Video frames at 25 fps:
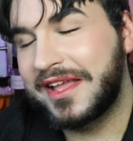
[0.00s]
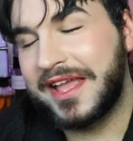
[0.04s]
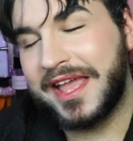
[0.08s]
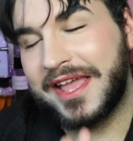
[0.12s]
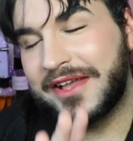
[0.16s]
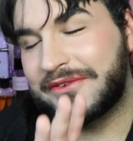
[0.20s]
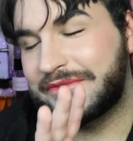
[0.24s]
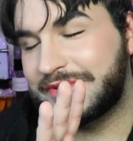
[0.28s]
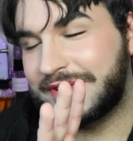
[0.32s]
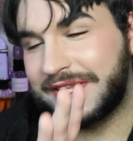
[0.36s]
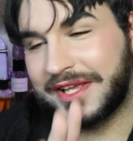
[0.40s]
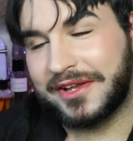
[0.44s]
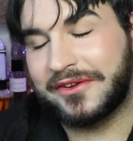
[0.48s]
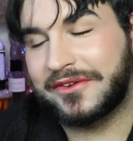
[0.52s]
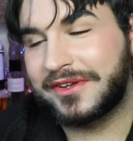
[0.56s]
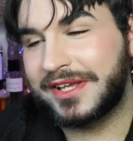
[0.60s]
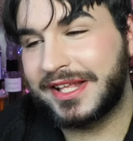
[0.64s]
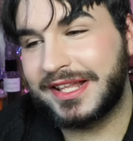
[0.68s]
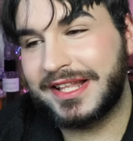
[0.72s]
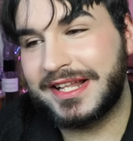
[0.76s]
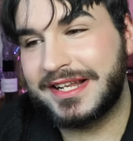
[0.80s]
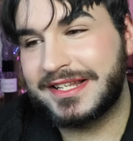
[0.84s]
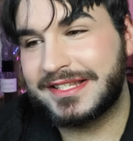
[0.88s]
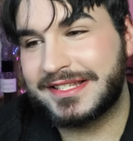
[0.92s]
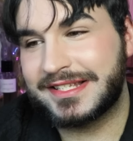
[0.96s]
Écoutez,
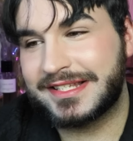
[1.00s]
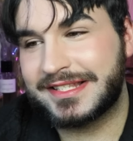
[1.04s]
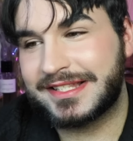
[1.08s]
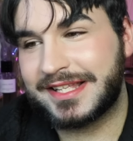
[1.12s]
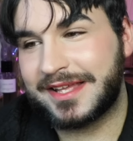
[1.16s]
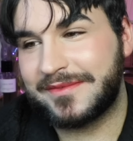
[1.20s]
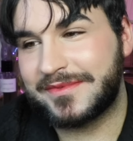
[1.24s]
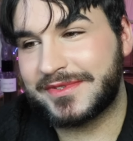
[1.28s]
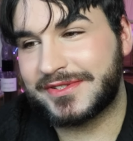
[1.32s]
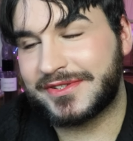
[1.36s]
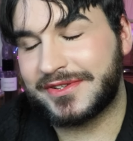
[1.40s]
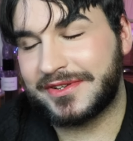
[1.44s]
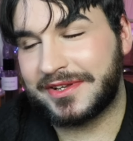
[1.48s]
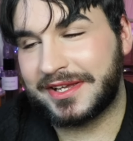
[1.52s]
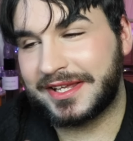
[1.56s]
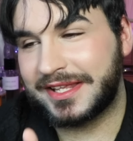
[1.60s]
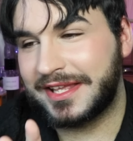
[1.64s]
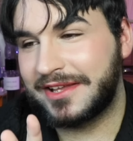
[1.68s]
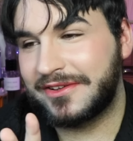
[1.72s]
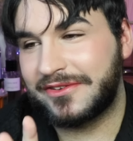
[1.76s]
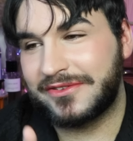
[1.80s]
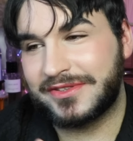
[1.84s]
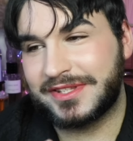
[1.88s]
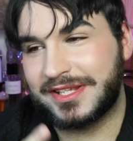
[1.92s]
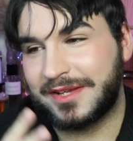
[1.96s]
regardez les extraits parce que
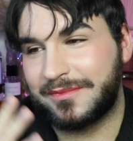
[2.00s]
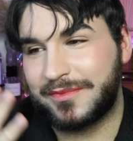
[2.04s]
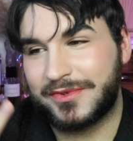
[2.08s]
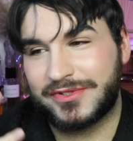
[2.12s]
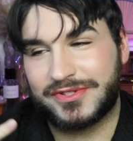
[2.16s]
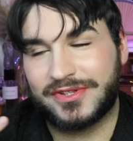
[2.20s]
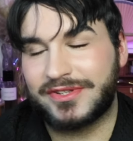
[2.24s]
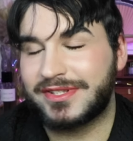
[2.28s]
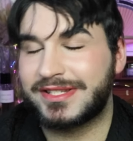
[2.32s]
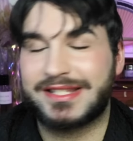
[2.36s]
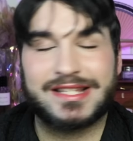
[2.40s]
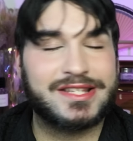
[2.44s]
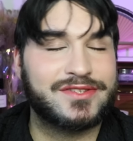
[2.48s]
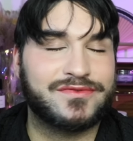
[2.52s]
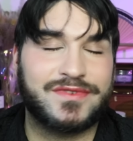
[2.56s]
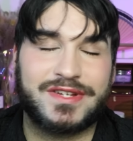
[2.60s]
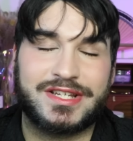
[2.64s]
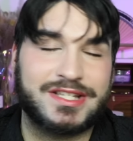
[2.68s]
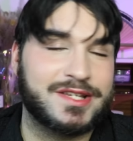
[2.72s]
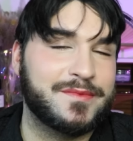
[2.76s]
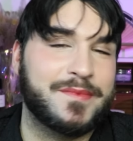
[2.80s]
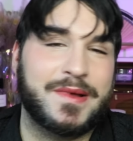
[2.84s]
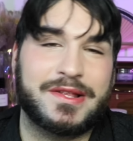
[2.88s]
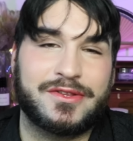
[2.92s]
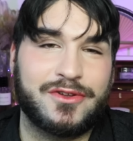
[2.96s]
rien qu'en y repensant, ça se voit
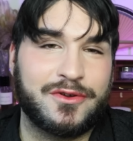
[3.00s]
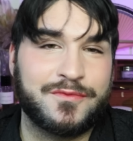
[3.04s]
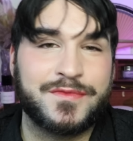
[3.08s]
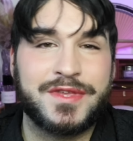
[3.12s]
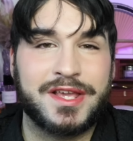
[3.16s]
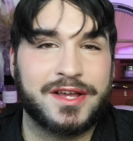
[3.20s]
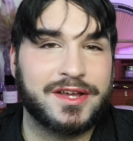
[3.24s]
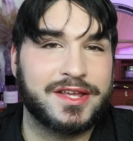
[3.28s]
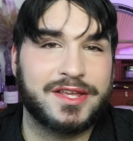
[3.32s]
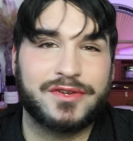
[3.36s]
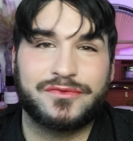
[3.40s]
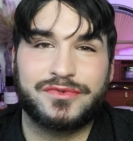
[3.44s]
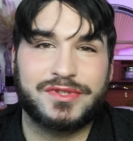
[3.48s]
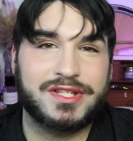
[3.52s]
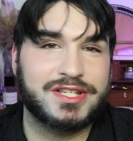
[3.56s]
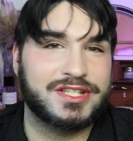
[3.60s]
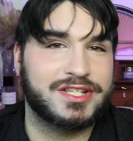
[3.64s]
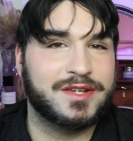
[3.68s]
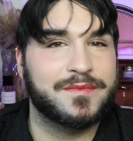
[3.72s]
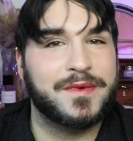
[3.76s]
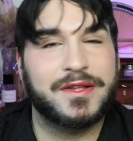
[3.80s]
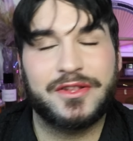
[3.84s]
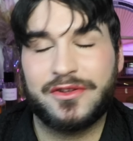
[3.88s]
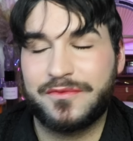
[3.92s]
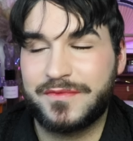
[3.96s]
que j'ai pas dormi. Hein. Écoutez,
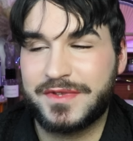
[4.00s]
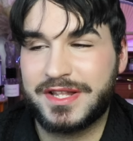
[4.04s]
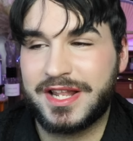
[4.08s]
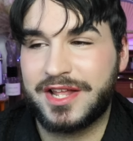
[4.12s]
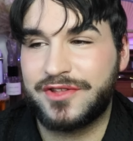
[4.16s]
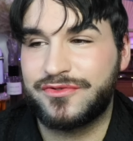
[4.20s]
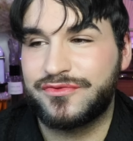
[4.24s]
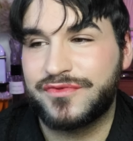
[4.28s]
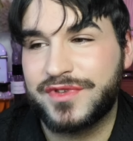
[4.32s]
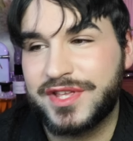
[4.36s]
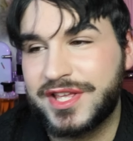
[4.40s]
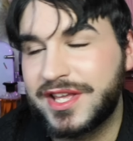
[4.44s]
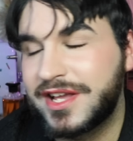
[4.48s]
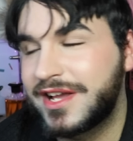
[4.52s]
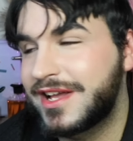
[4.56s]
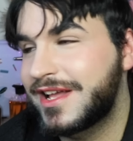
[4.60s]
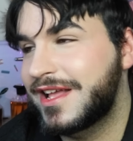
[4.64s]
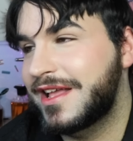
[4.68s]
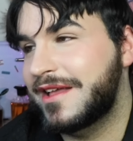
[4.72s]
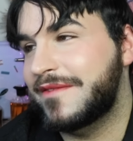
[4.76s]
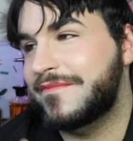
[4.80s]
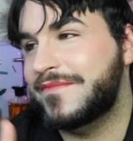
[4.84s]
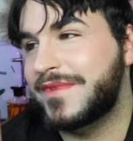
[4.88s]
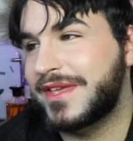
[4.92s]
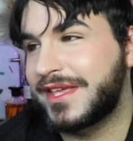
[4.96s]
j'ai pas dormi la nuit,
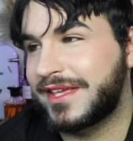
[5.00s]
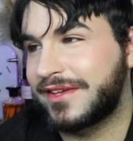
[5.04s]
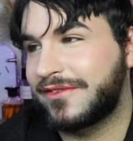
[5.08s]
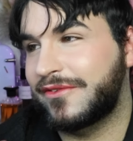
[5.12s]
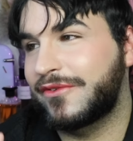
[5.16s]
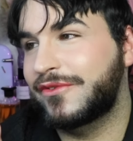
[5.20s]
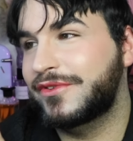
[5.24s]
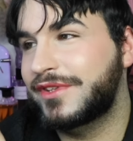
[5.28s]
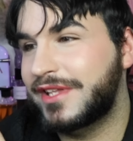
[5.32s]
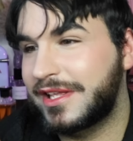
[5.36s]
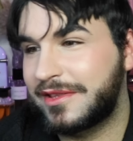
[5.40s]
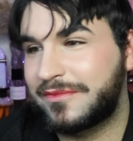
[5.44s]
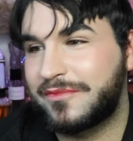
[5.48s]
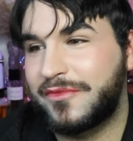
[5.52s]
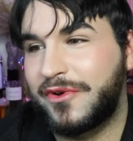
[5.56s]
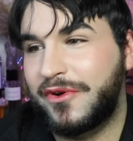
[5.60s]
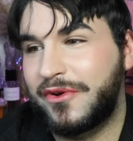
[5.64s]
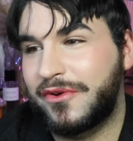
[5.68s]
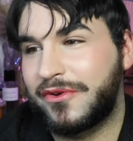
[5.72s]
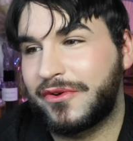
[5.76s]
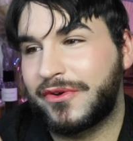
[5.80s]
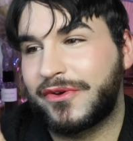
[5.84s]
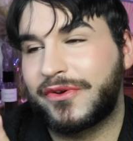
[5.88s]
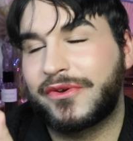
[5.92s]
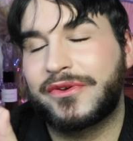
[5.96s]
mais
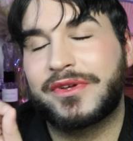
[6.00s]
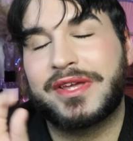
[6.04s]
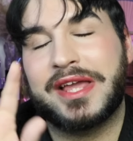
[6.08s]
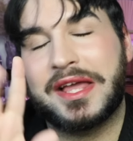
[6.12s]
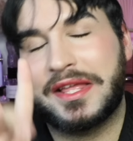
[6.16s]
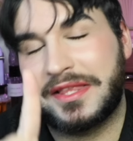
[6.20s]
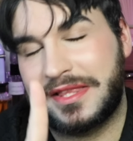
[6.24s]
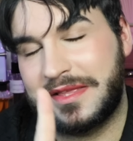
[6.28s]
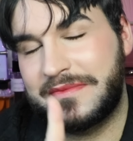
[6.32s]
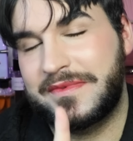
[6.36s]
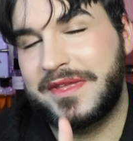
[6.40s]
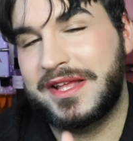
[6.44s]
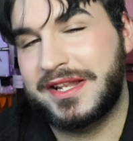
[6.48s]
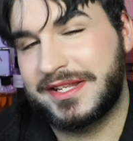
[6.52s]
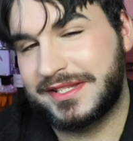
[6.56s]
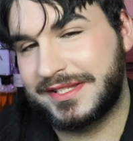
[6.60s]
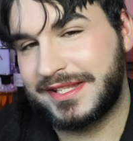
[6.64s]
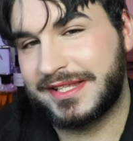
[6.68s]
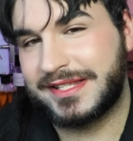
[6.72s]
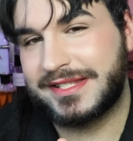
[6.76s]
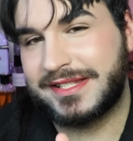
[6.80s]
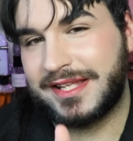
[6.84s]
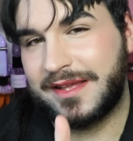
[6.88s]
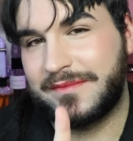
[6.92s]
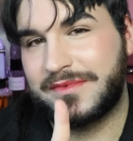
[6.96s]
honnêtement, regardez bien
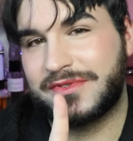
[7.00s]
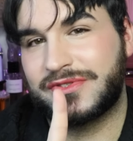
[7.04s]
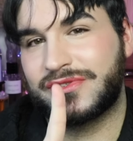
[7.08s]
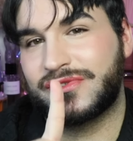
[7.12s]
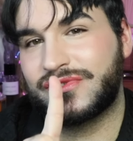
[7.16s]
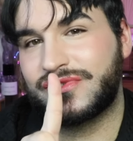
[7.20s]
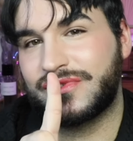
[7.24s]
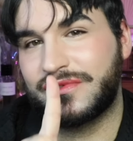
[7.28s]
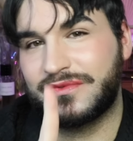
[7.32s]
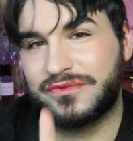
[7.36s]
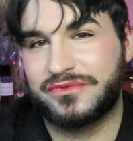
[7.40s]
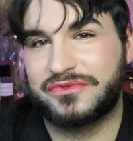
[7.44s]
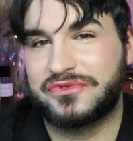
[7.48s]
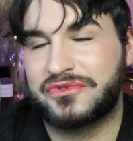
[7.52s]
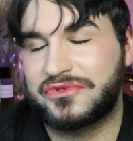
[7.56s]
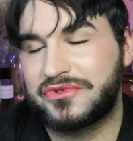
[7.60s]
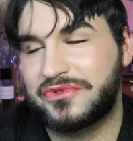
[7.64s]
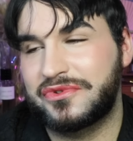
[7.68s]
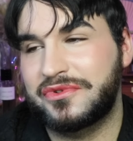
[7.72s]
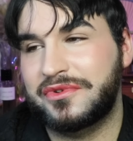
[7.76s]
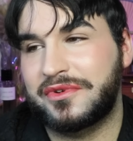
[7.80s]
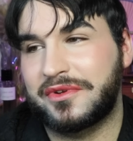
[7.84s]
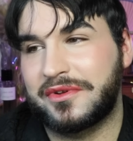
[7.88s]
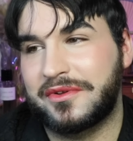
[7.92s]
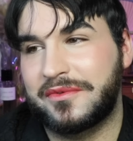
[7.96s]
les extraits parce que je vous
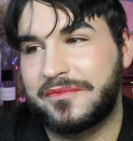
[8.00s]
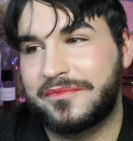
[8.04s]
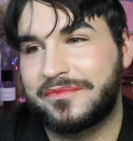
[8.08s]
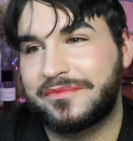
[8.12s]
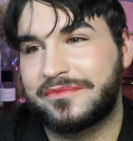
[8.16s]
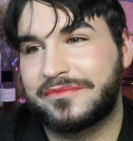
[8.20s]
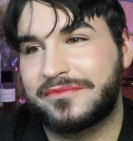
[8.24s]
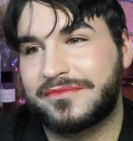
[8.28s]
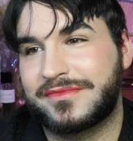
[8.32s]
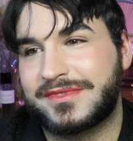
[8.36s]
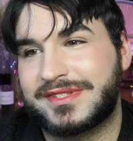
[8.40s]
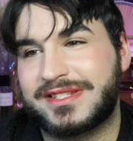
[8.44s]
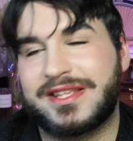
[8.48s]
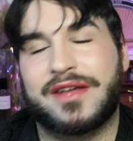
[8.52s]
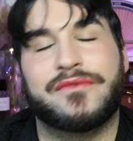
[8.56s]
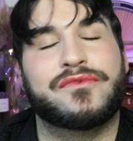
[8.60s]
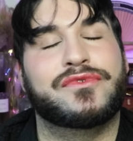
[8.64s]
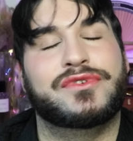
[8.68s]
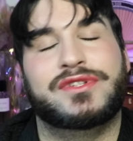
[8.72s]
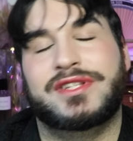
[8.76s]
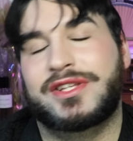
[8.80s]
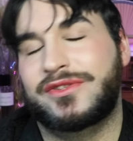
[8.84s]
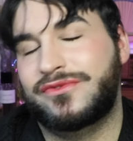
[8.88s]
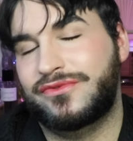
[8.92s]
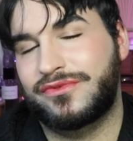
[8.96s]
jure, ça vaut
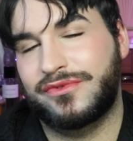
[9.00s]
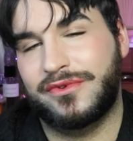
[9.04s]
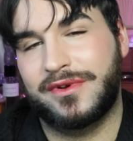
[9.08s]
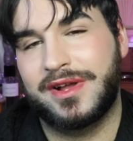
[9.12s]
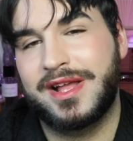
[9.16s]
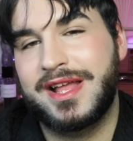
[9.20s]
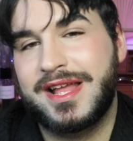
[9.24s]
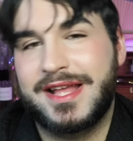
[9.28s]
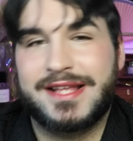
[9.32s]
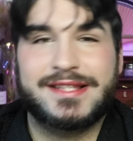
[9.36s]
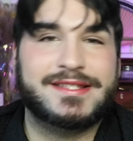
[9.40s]
le détour.